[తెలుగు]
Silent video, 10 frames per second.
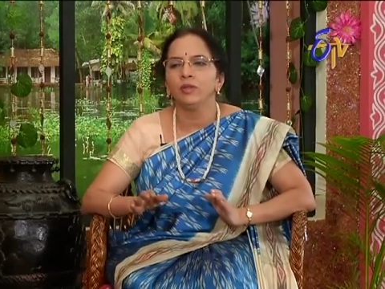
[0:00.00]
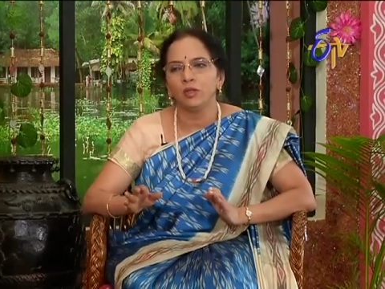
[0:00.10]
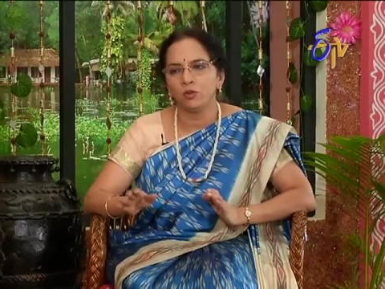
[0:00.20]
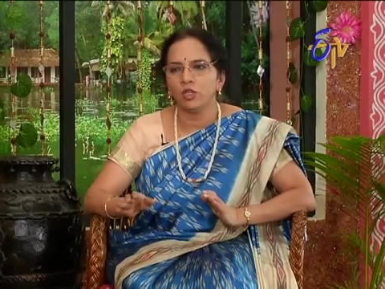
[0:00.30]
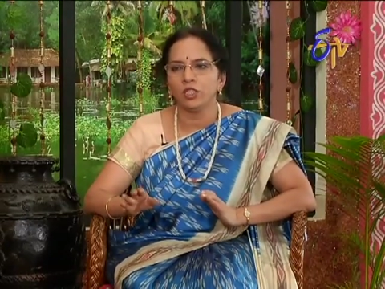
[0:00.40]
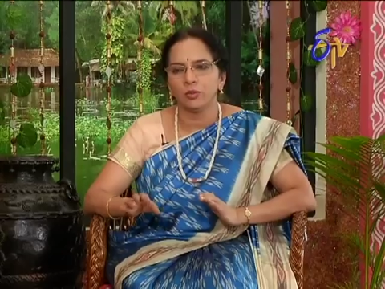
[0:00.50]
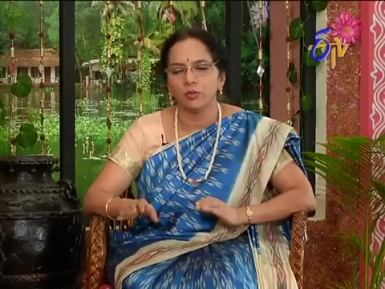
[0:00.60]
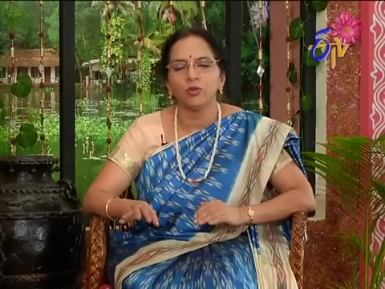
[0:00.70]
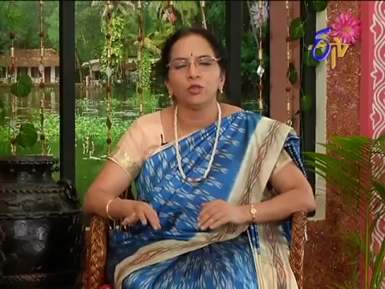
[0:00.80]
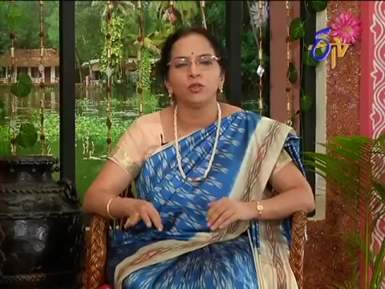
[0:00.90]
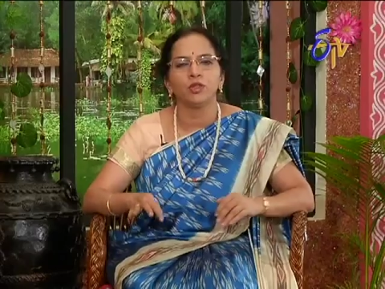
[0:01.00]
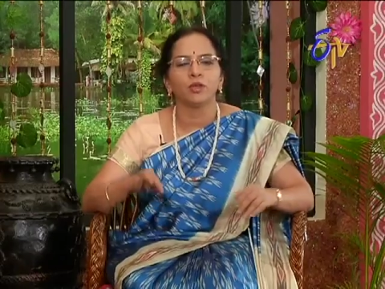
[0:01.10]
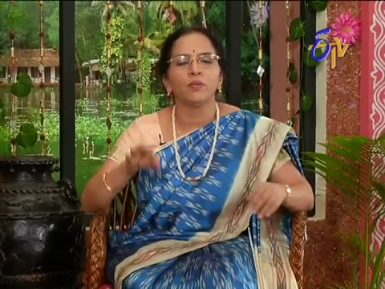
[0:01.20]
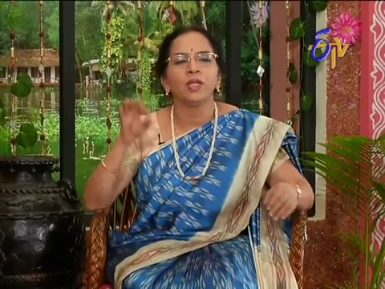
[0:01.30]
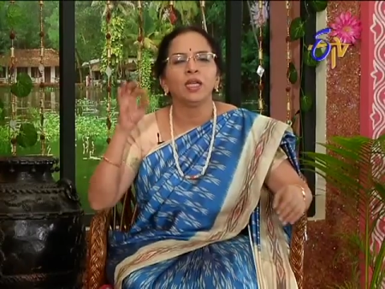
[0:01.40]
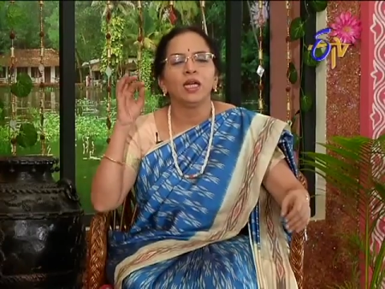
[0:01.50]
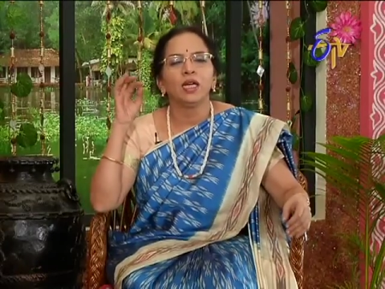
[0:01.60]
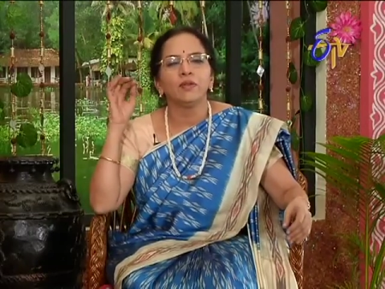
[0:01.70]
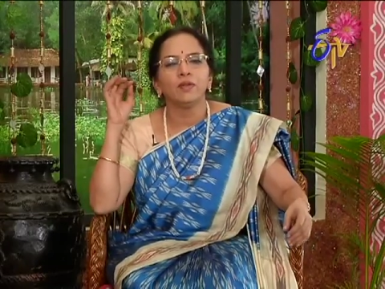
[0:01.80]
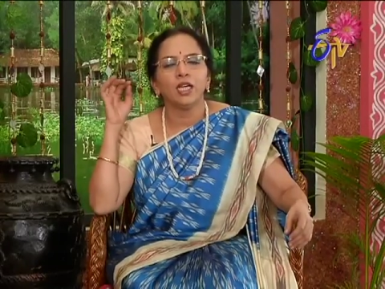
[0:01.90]
ఎక్కువగా చెప్పుకుంటూ ఉంటాం అంటే
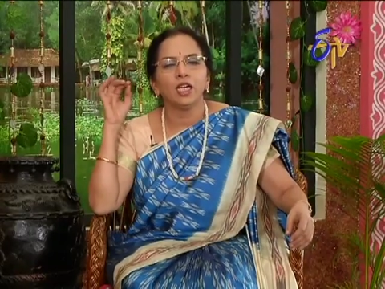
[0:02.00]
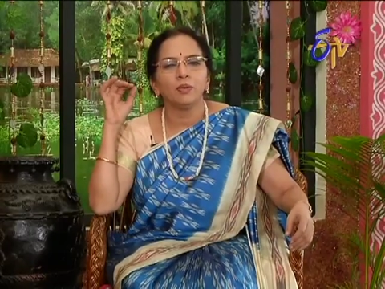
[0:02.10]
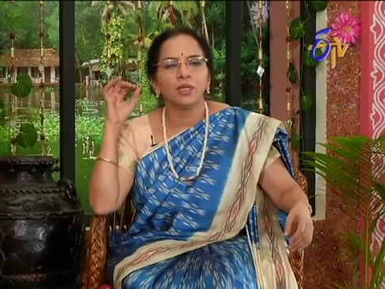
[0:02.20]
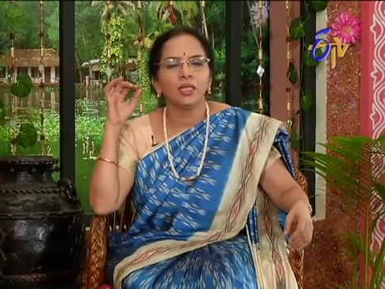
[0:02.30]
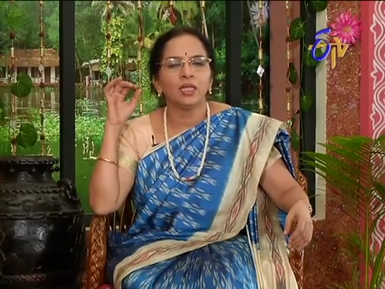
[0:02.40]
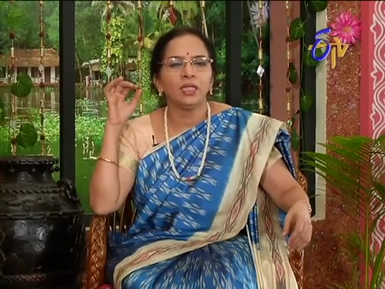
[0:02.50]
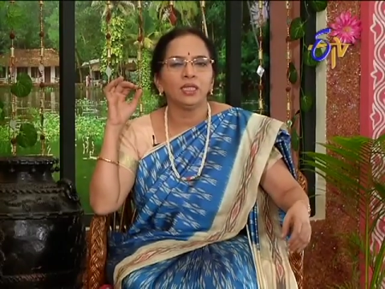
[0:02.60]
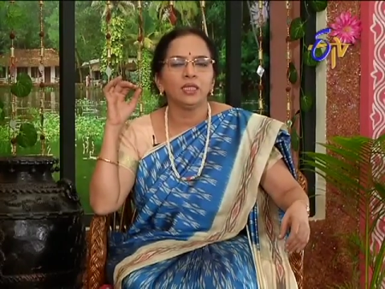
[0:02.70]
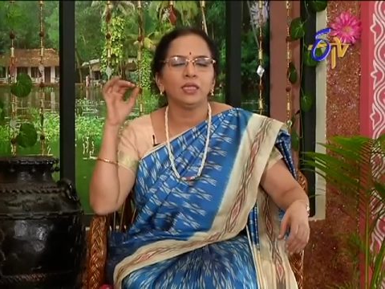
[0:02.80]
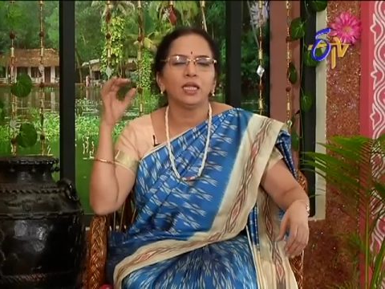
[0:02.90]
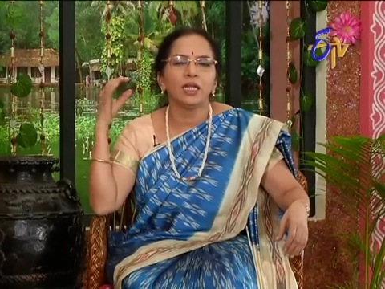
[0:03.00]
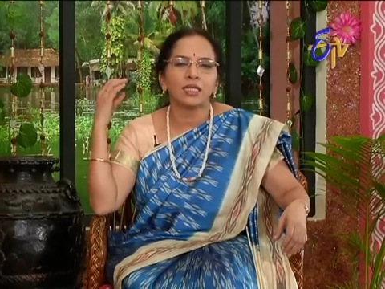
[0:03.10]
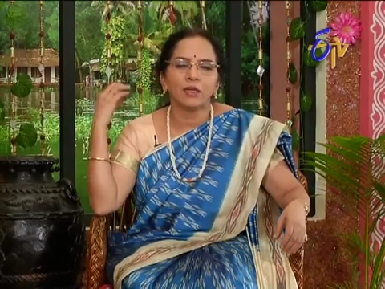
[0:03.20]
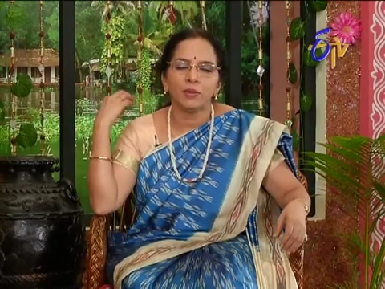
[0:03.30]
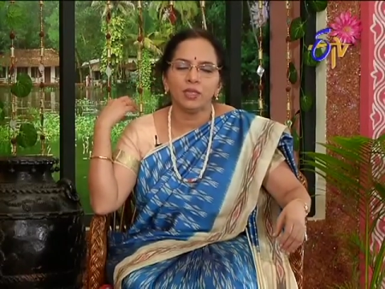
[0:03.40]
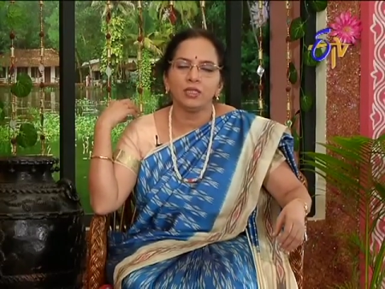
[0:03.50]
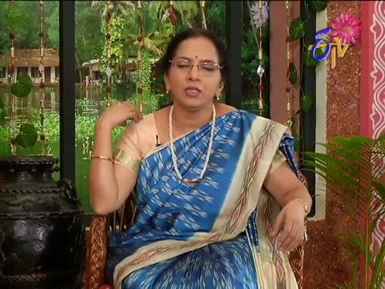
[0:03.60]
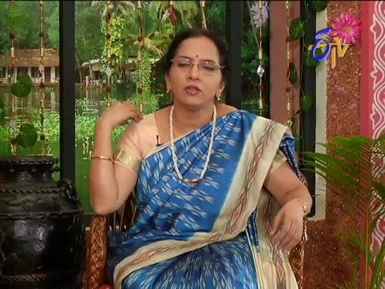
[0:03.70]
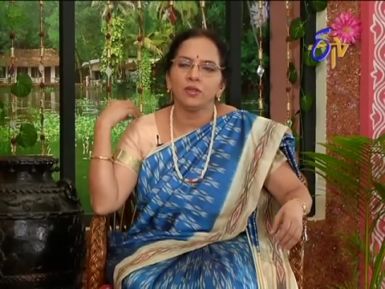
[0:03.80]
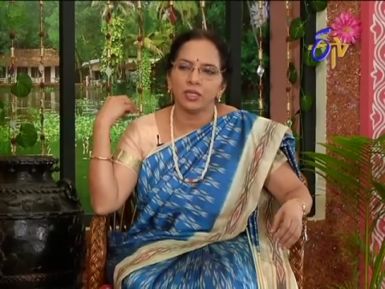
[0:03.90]
విహారపరంగా ఏంటంటే దానికి
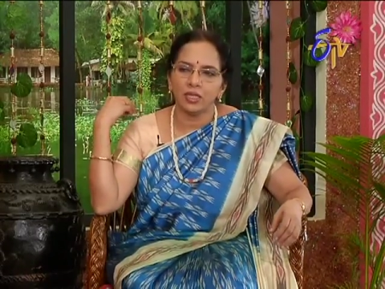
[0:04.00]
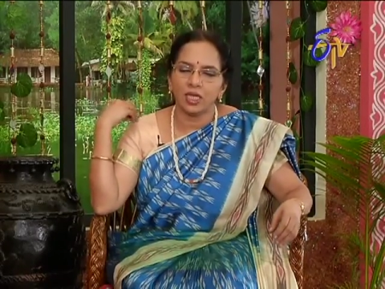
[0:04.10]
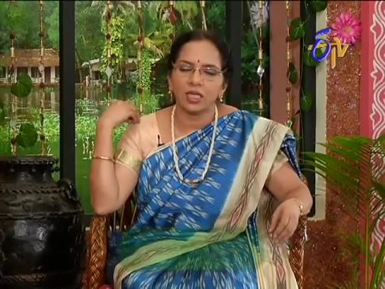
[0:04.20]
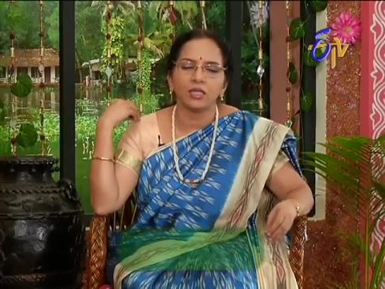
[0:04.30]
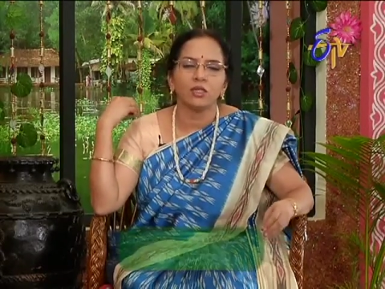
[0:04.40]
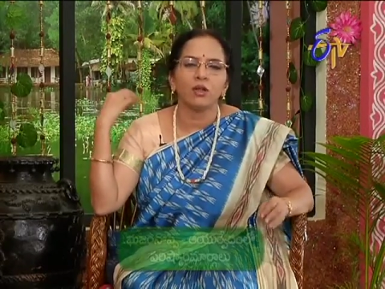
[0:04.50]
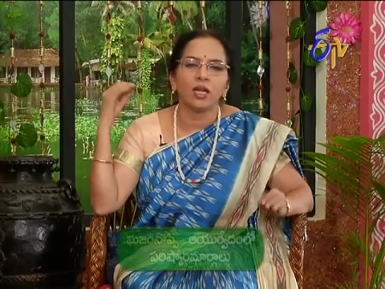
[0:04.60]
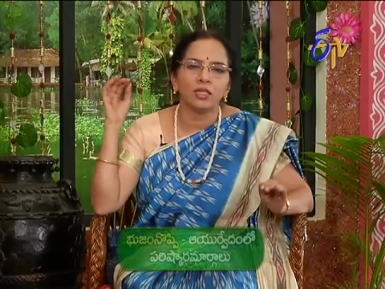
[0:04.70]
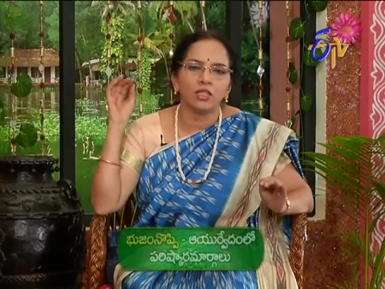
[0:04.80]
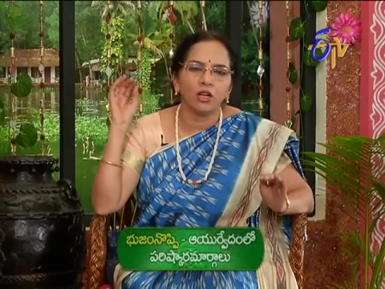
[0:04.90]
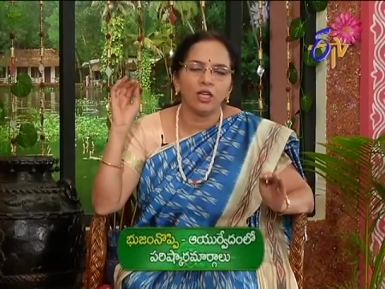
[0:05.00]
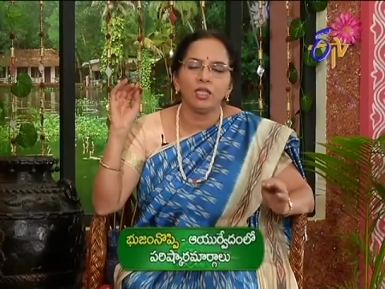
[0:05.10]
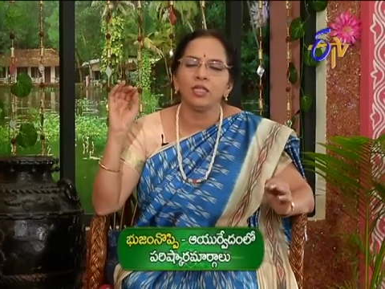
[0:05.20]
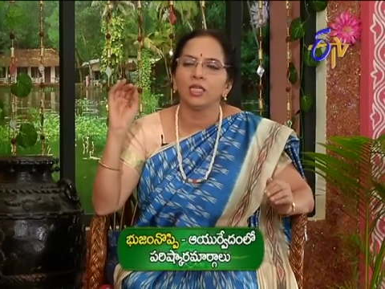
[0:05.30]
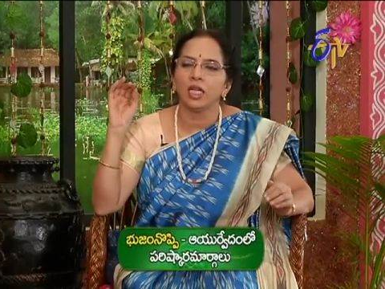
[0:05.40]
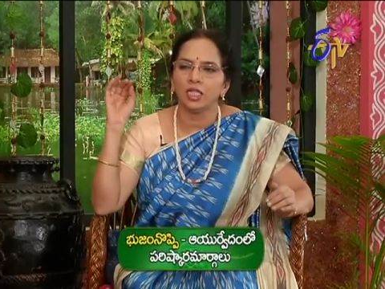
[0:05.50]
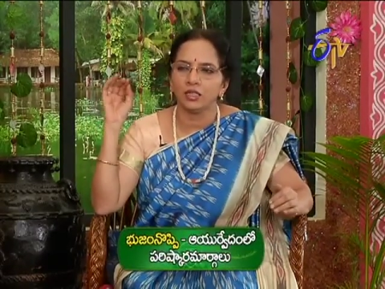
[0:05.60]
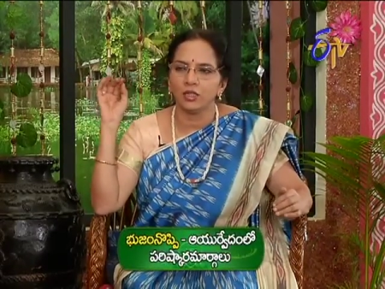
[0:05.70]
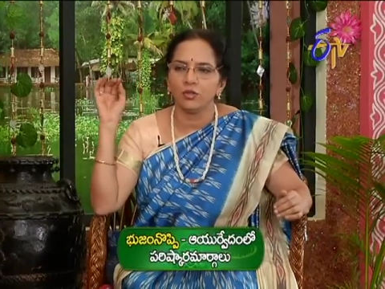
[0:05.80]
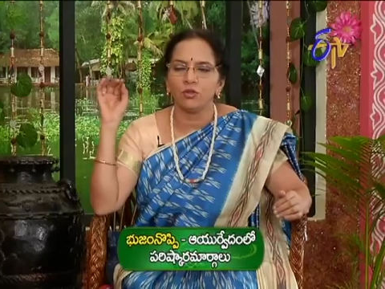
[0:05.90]
సంబంధించినటువంటి జాగ్రత్తలు ఆ జాయింట్ని జాగ్రత్తగా
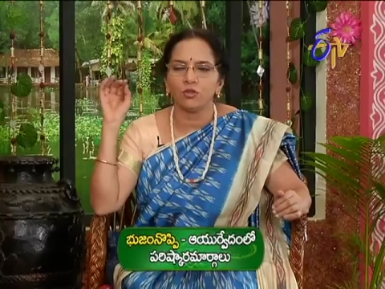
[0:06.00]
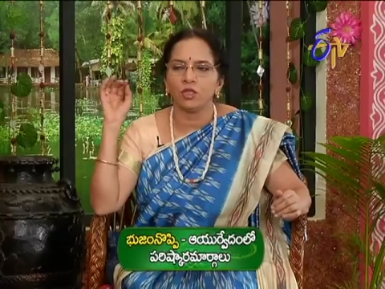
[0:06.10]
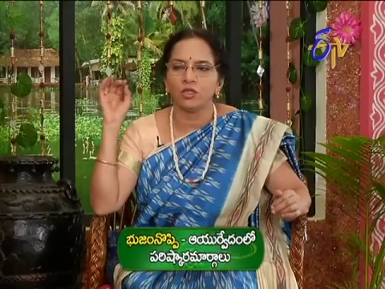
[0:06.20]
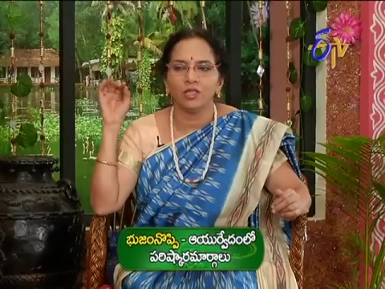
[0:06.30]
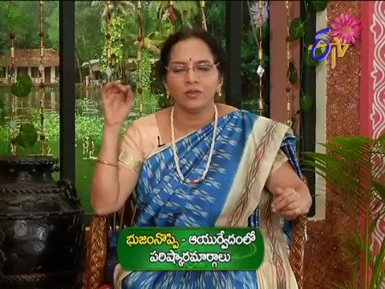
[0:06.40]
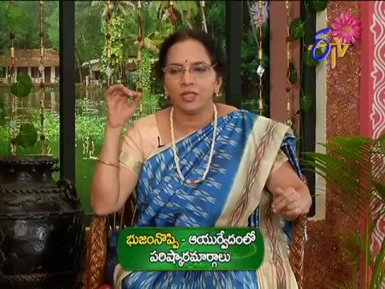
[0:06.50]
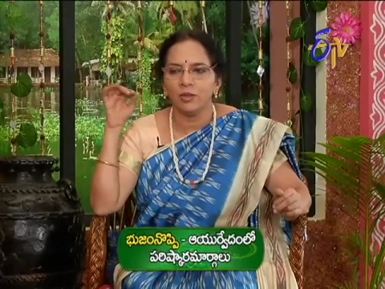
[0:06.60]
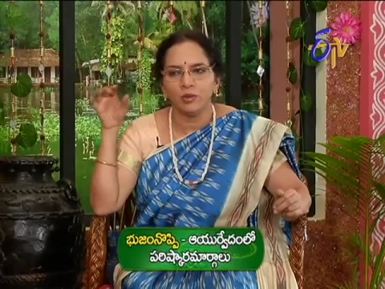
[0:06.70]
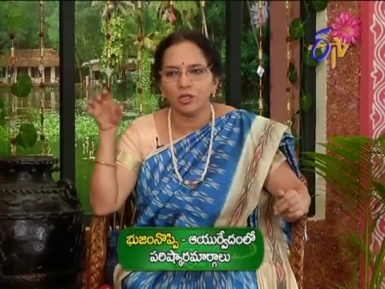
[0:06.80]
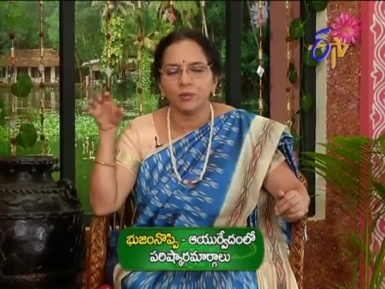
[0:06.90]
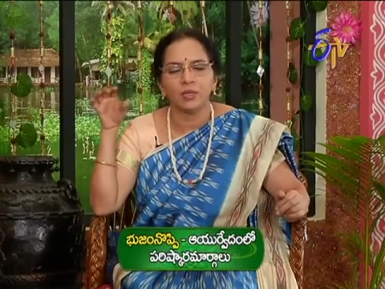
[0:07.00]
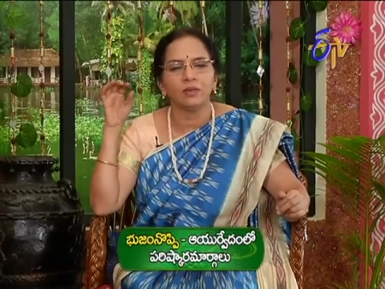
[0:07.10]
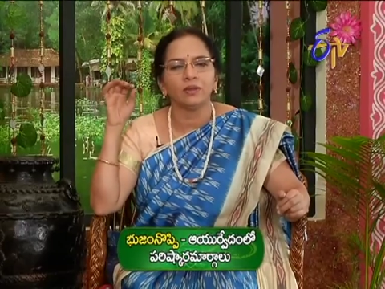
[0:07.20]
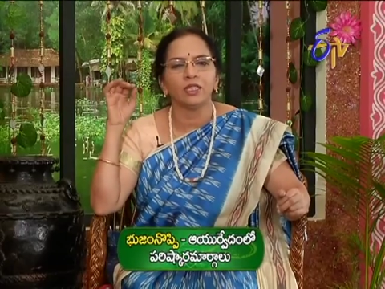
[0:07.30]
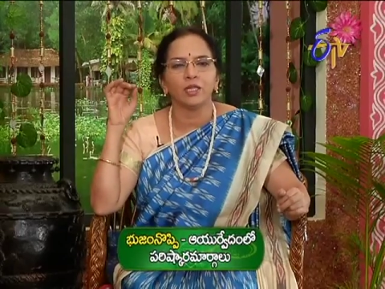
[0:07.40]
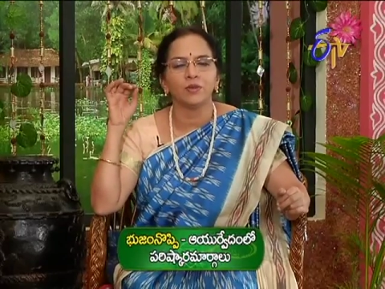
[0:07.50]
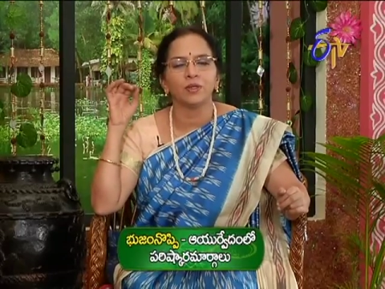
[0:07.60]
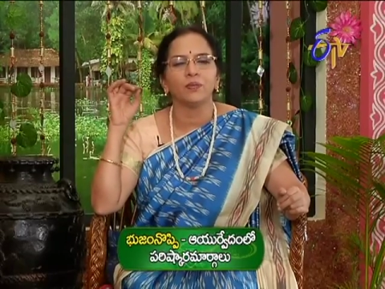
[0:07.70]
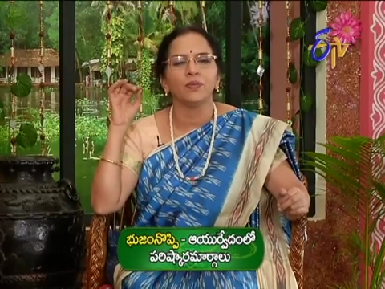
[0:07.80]
చూసుకోవడం అనేటువంటిది ముఖ్యమైనటువంటి అంశం